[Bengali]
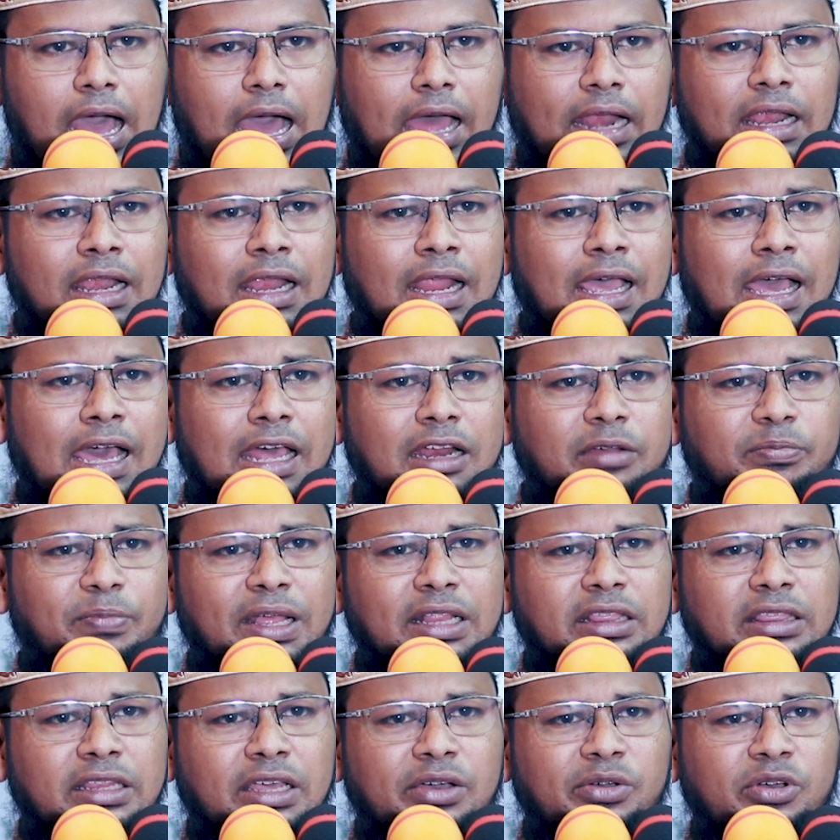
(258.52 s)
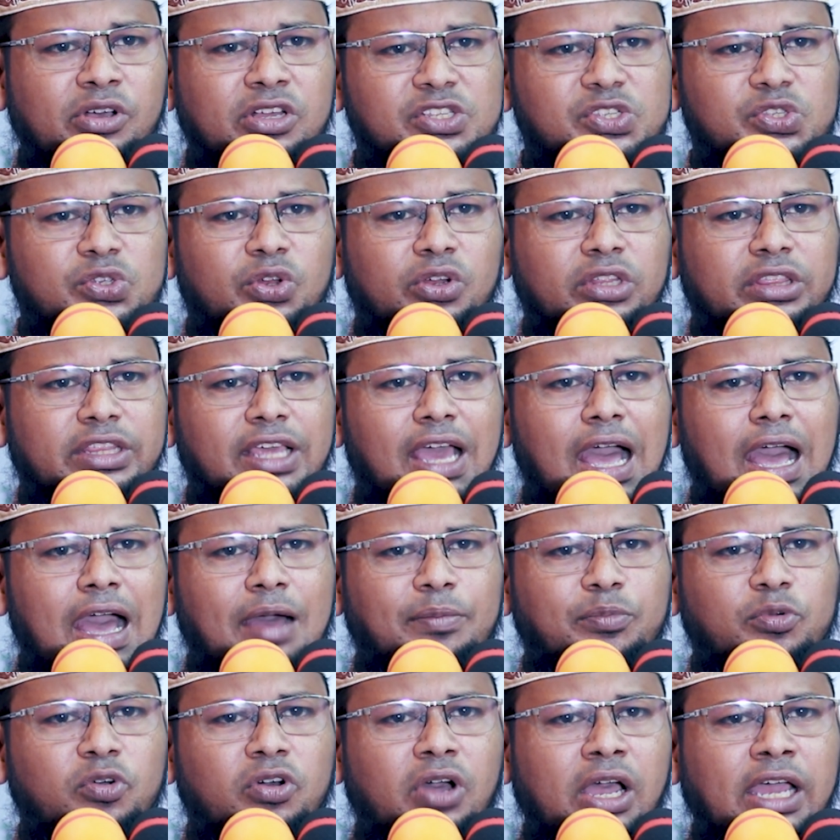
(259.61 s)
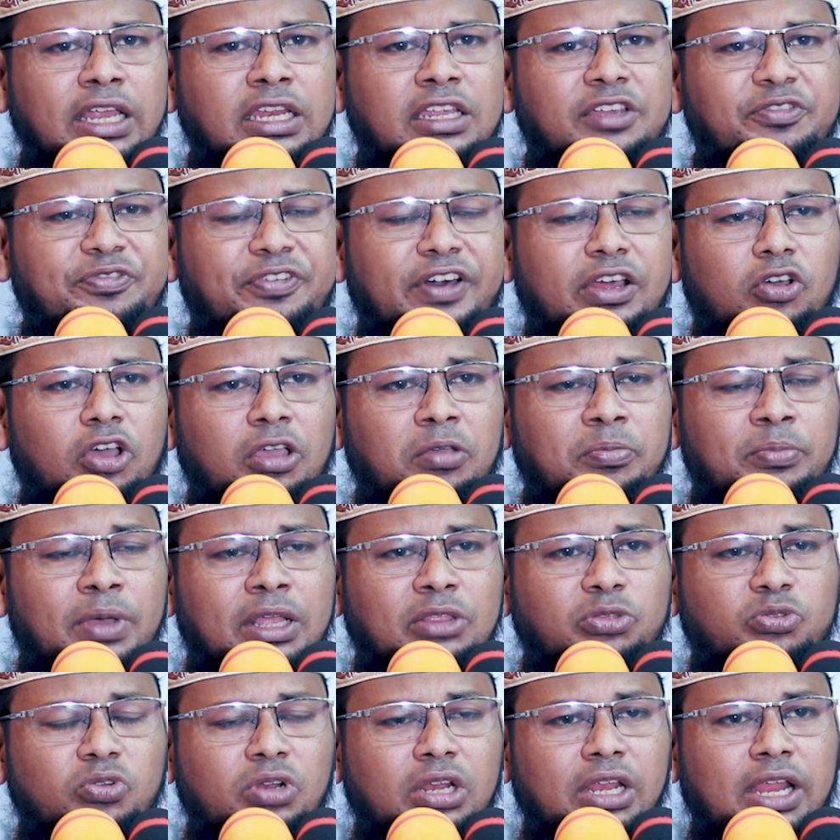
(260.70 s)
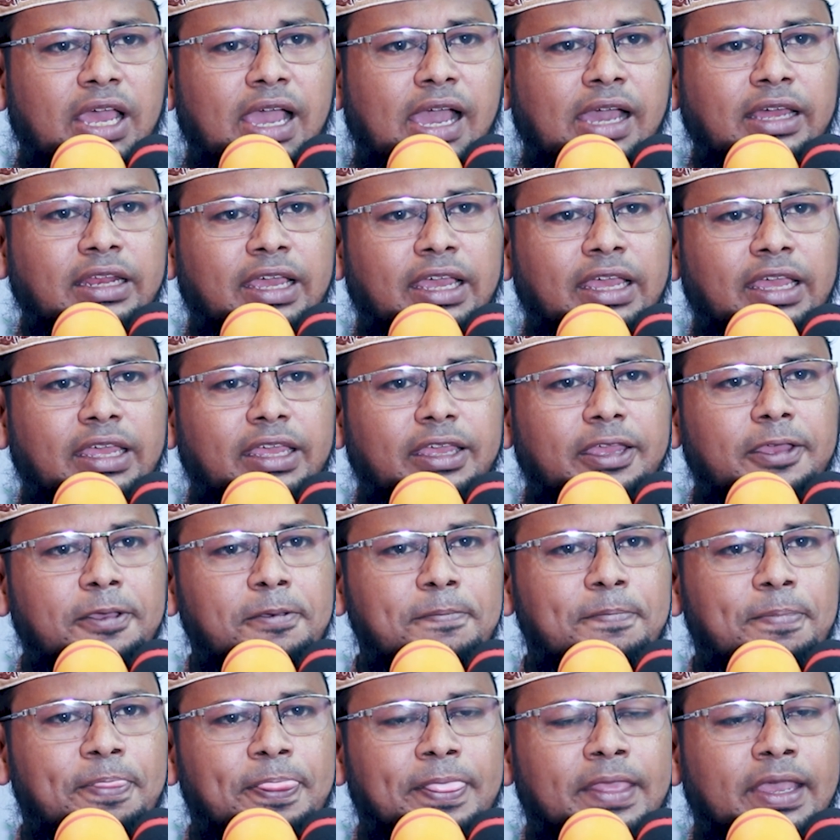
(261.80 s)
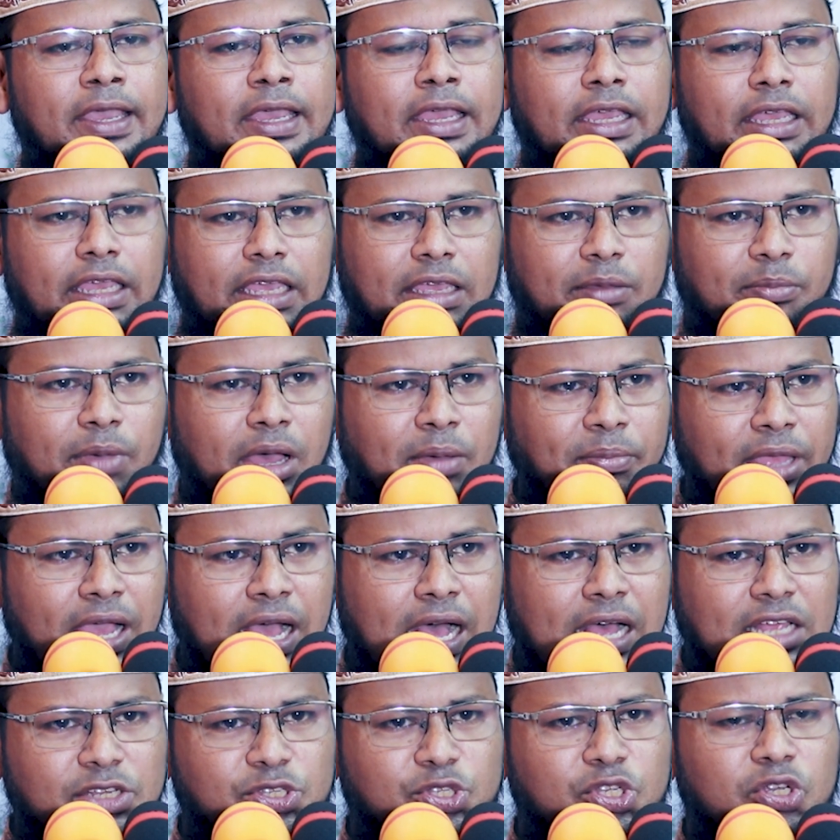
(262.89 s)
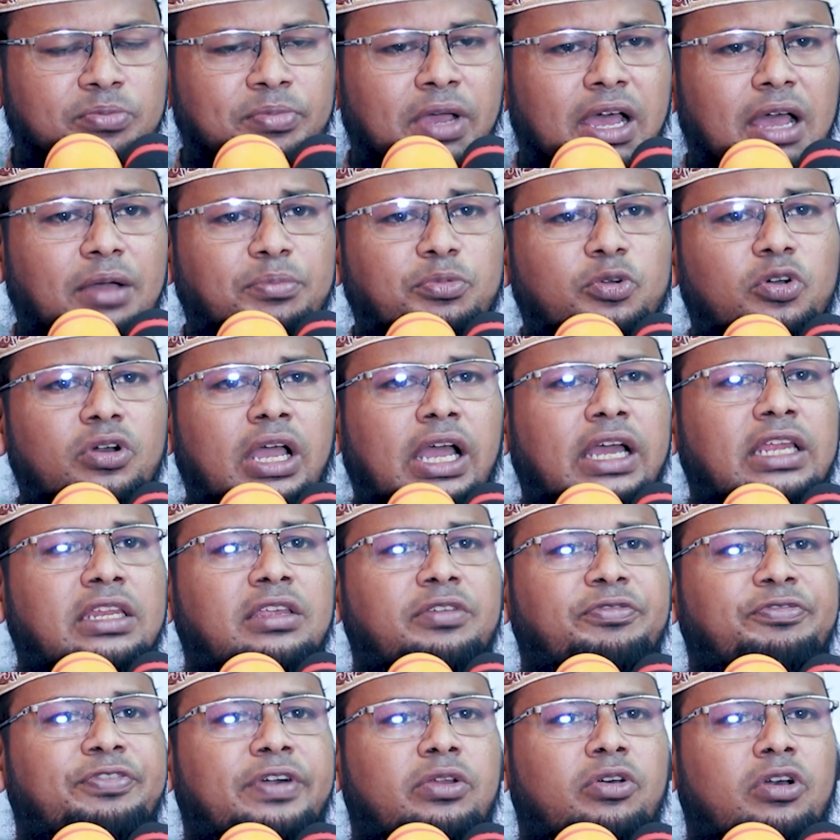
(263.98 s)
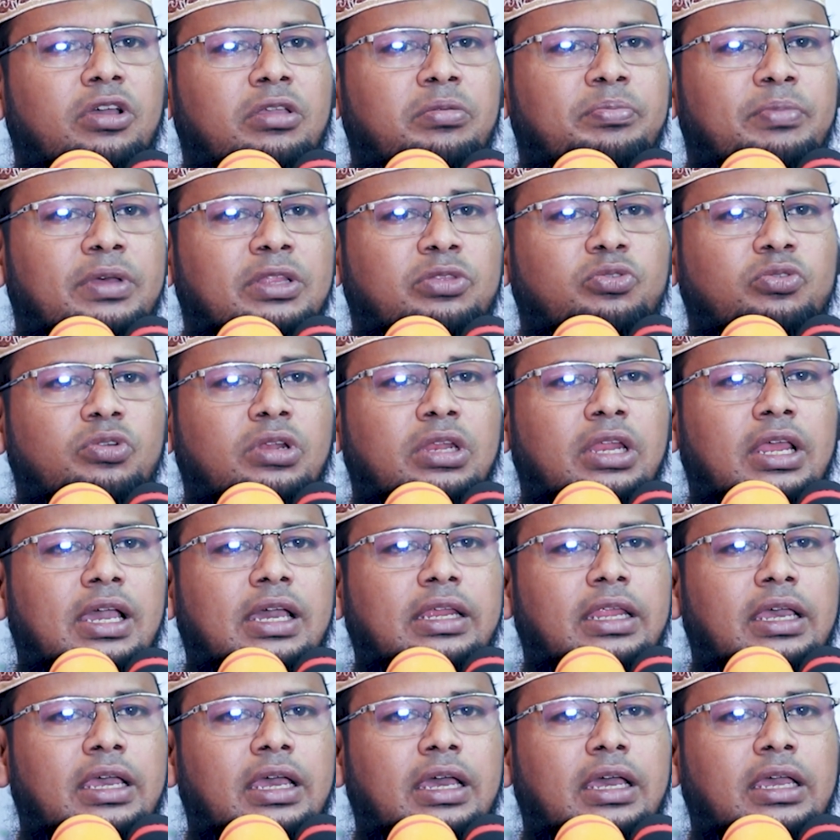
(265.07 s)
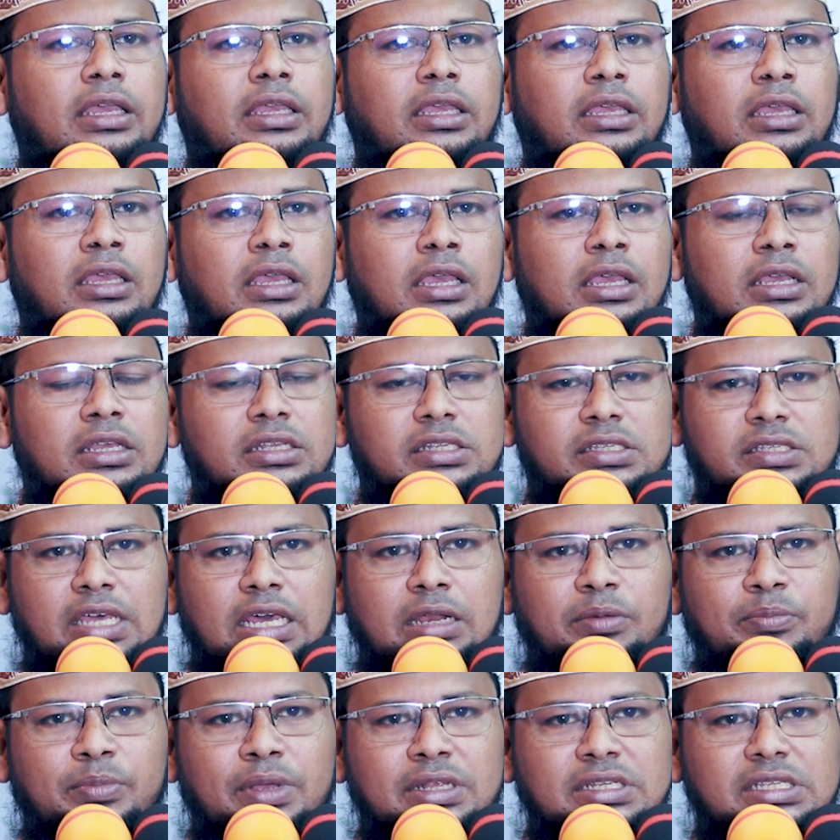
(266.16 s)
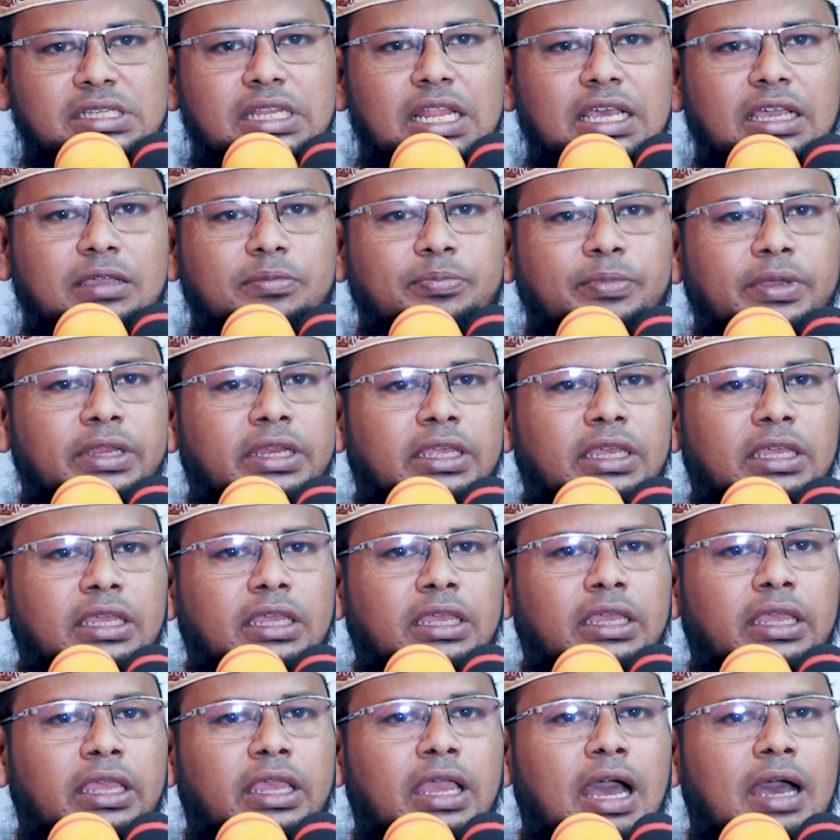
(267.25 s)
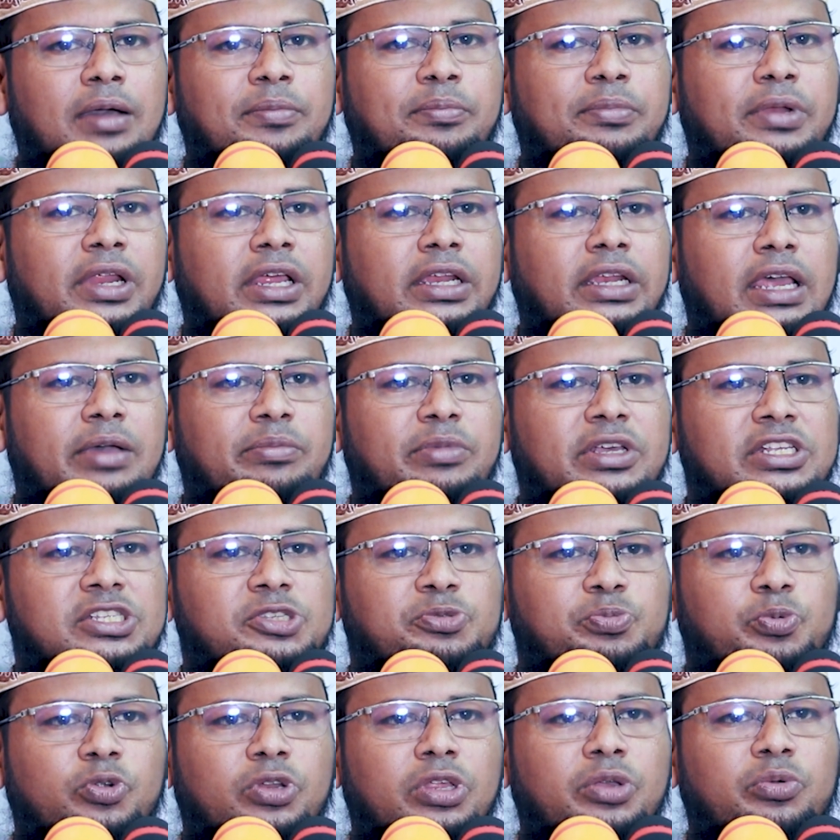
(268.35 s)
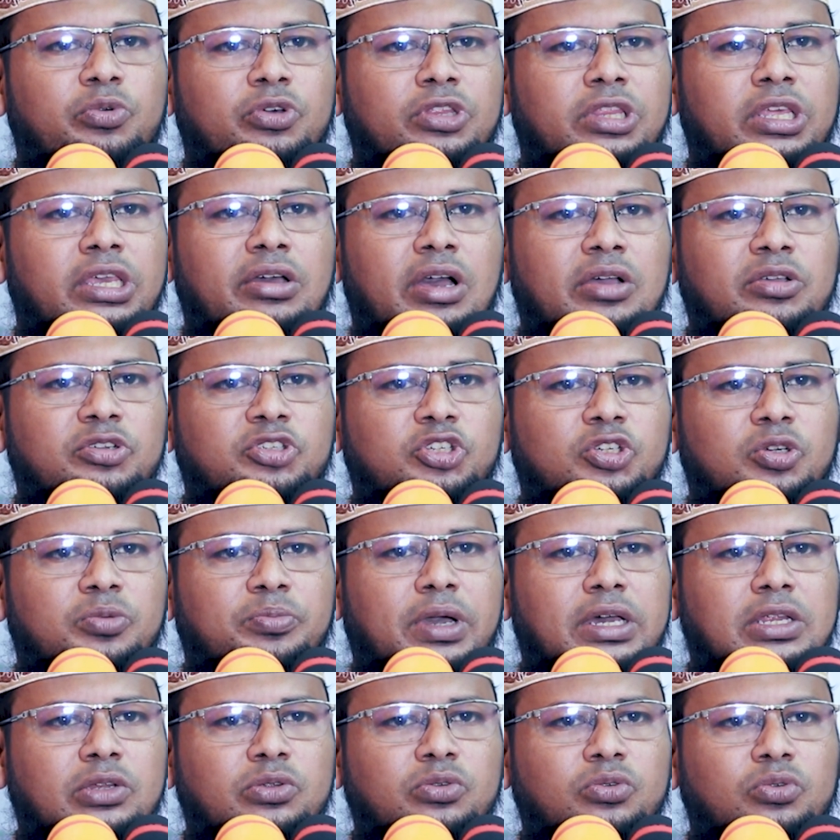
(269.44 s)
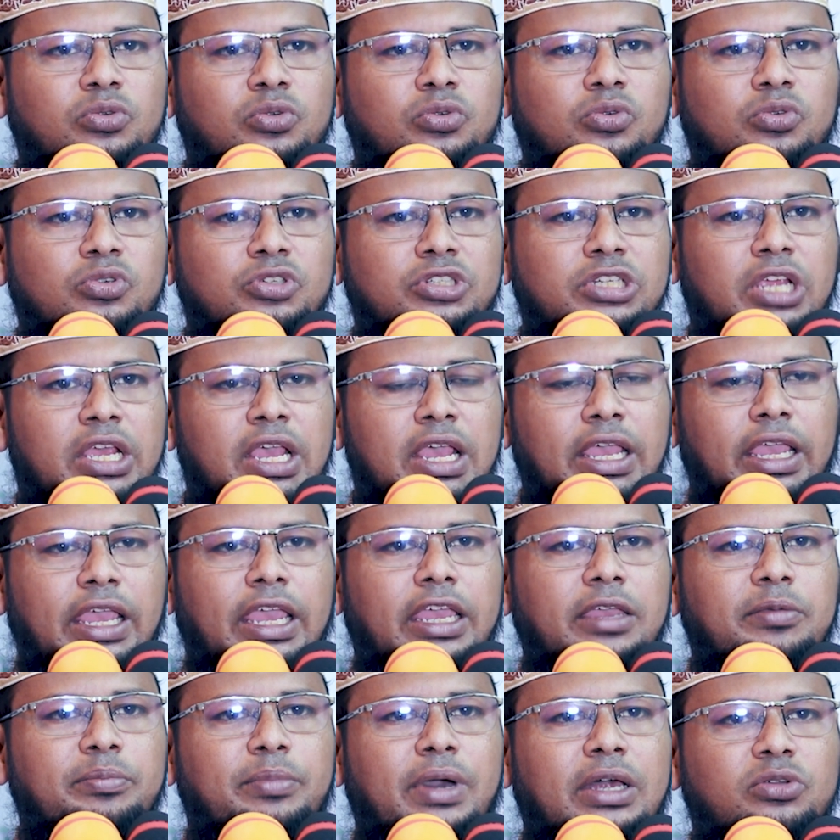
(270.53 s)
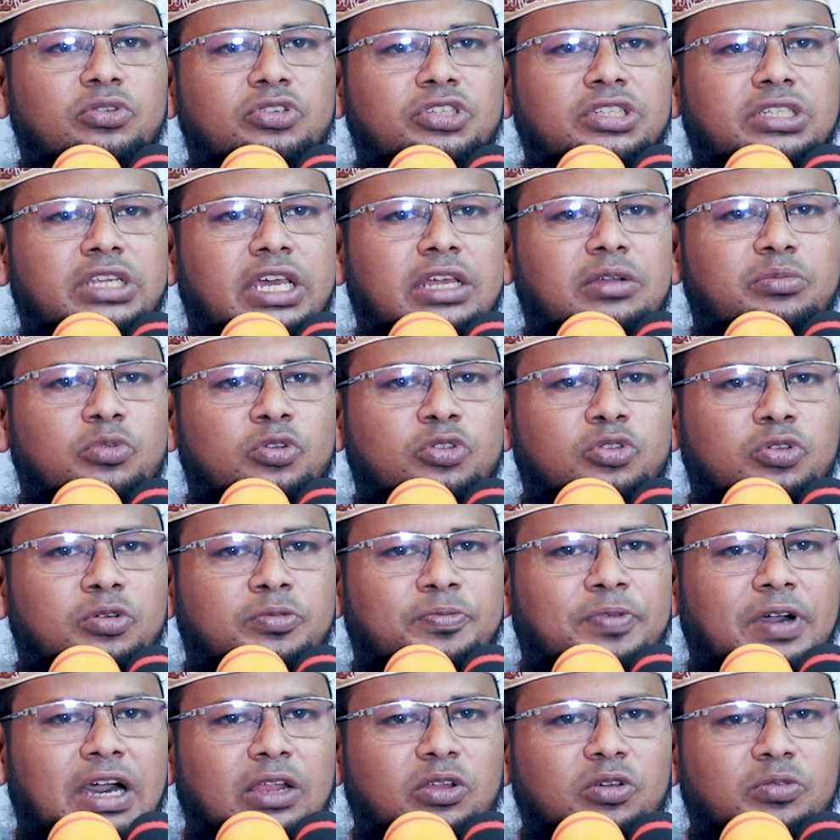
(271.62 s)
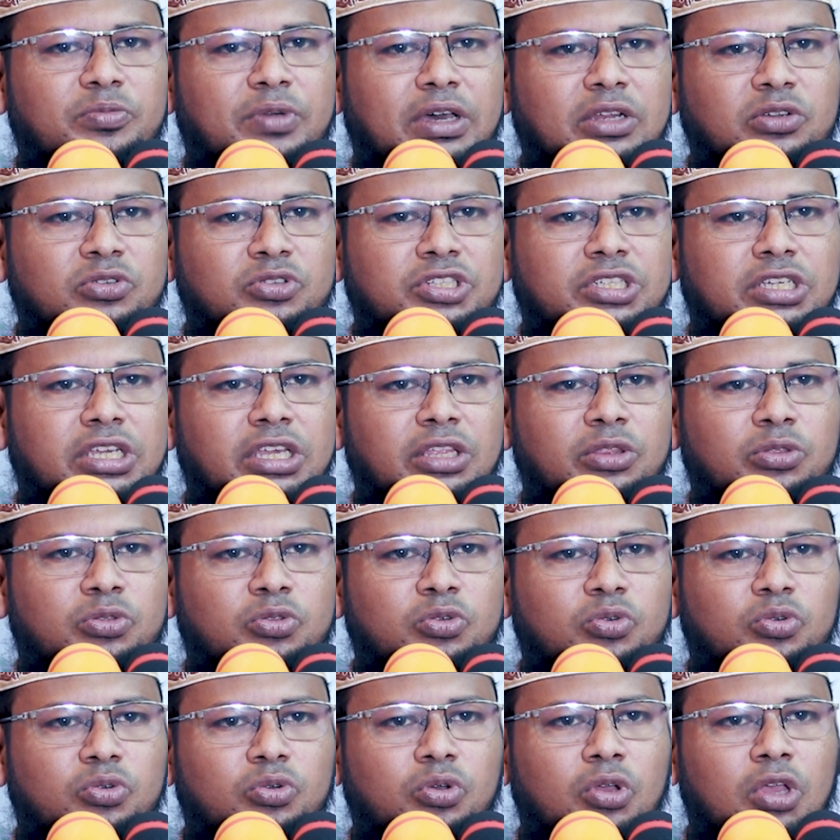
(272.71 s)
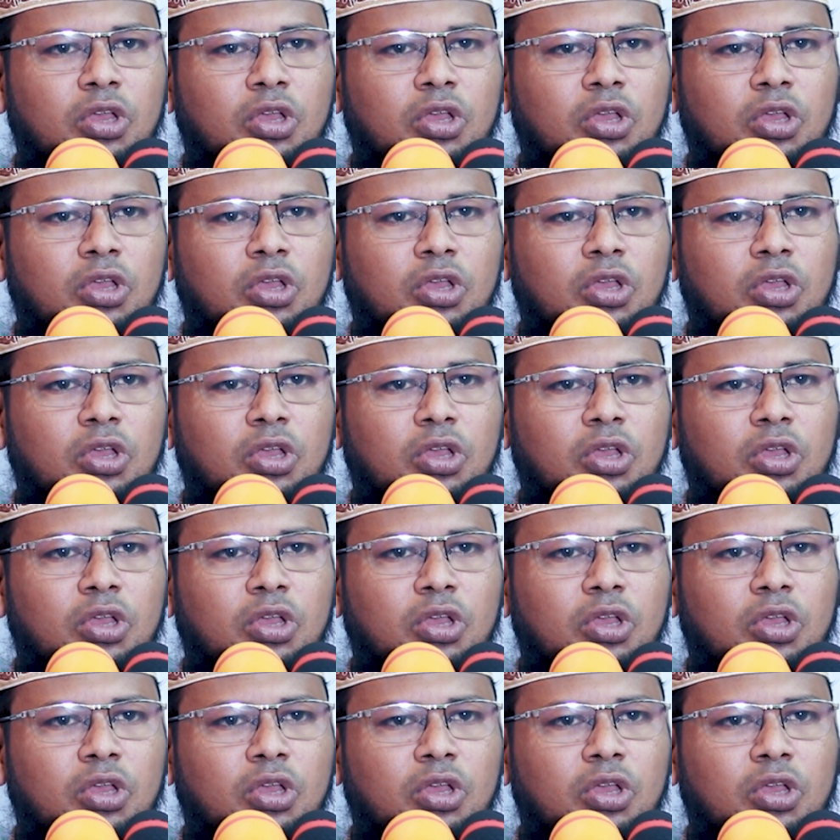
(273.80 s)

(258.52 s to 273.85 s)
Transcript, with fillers: আল্লাহর বান্দ হসরতে আবু হানিফা রহমাতুল্লাহ আলাই ইমামে আজম আবু হানিফা রহমাতুল্লাহ আলাই যার মাসলাক মেনে আমরা নামাজ পড়ি অধিকাংশ মানুষ এই মানুষটার মতো ভালো মানুষ কিন্তু